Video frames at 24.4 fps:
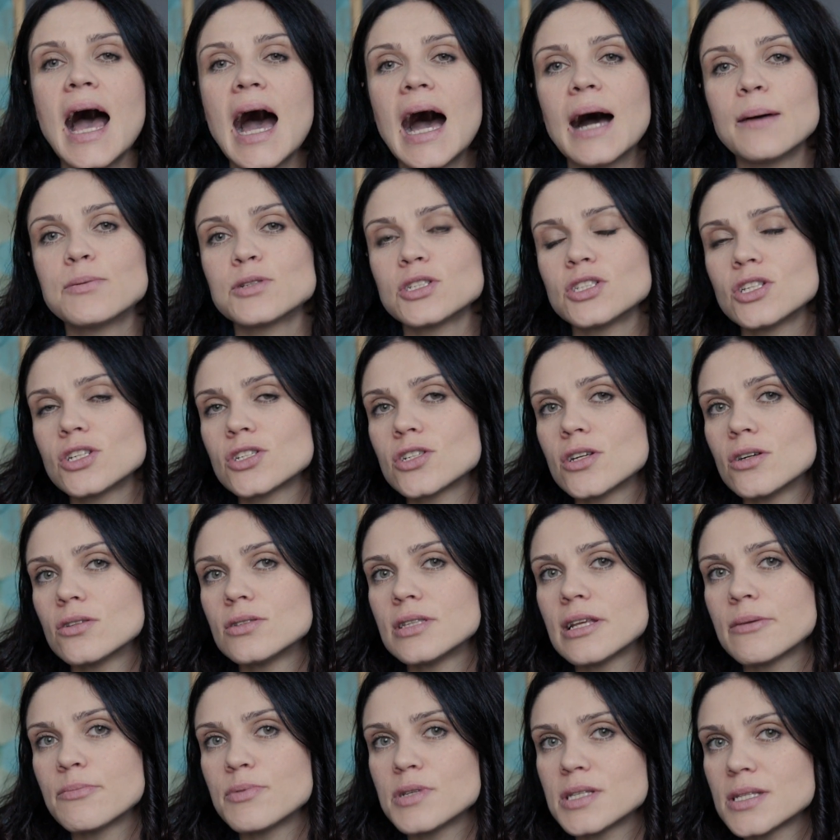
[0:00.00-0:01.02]
a przecież on
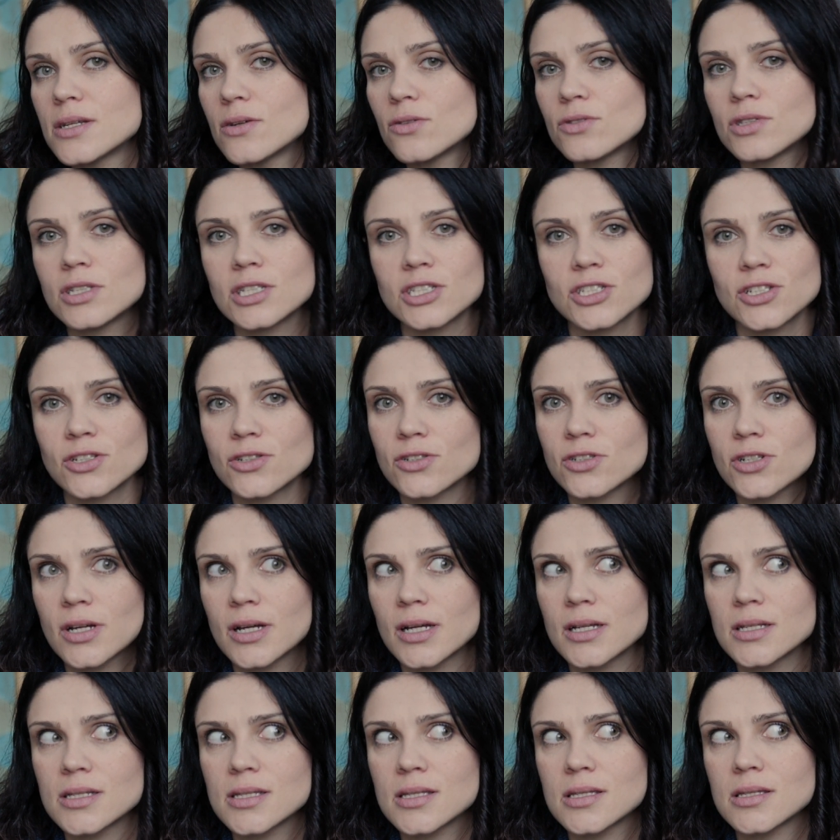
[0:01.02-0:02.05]
napisał tę
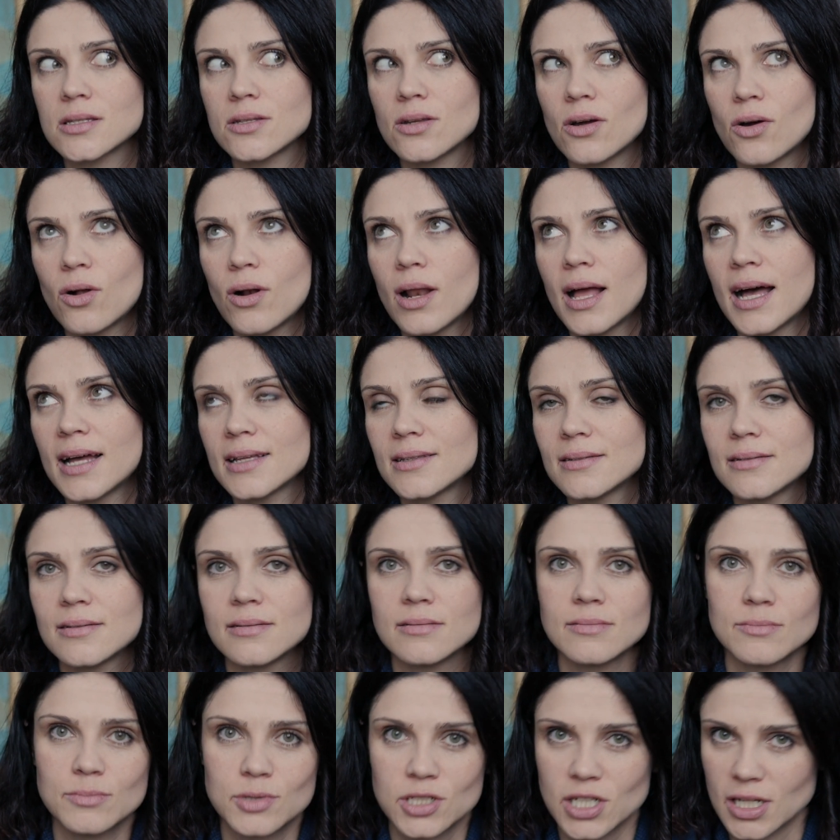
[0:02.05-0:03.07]
książkę 100 lat
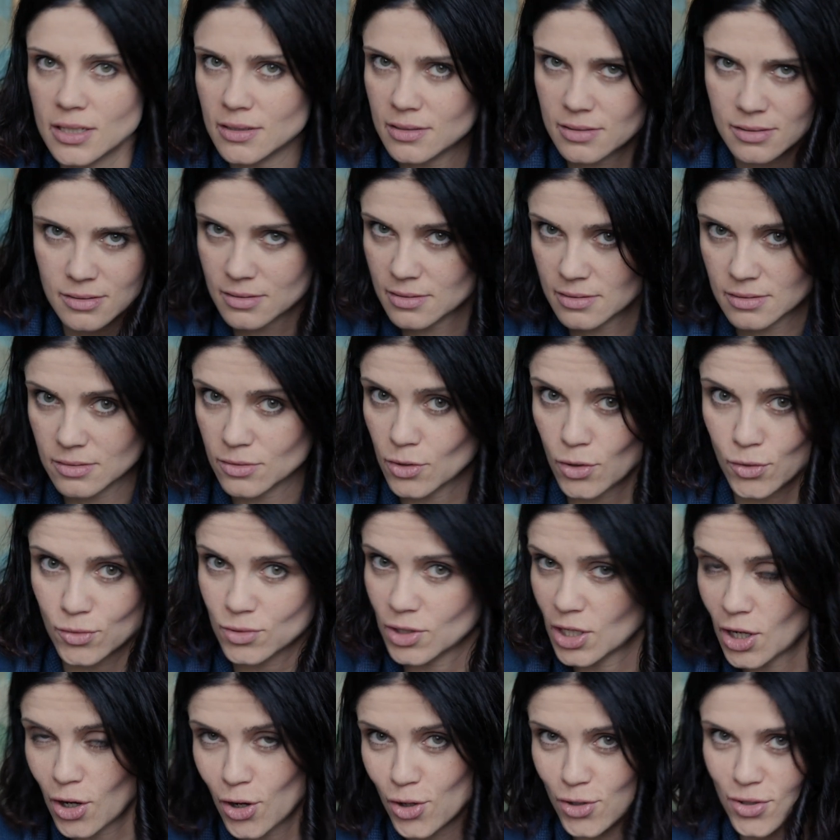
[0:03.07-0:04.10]
przed tą
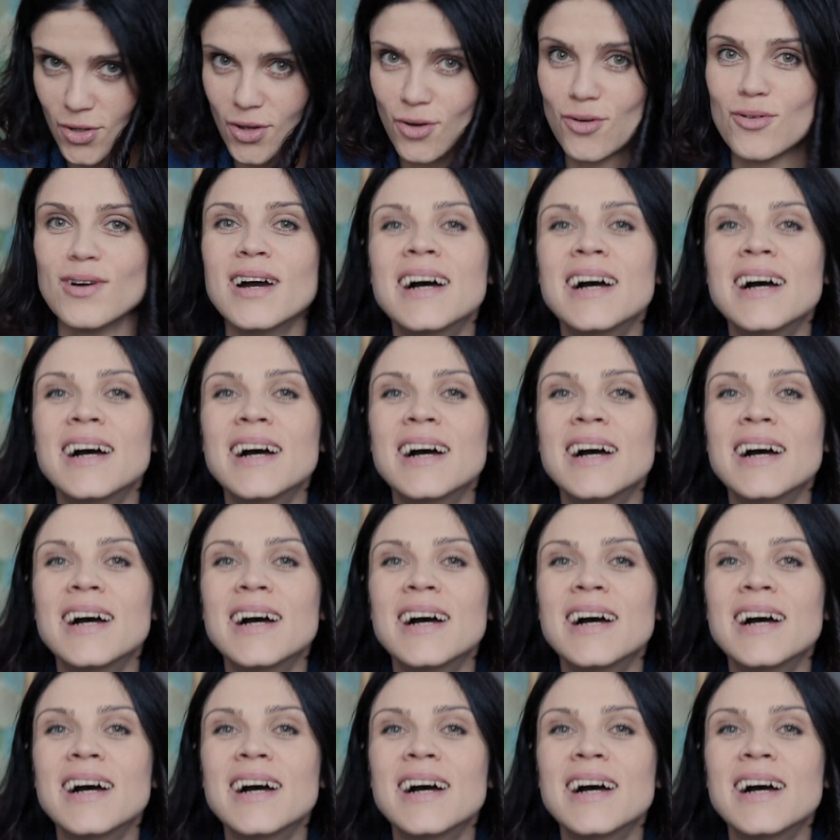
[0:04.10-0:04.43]
teorią,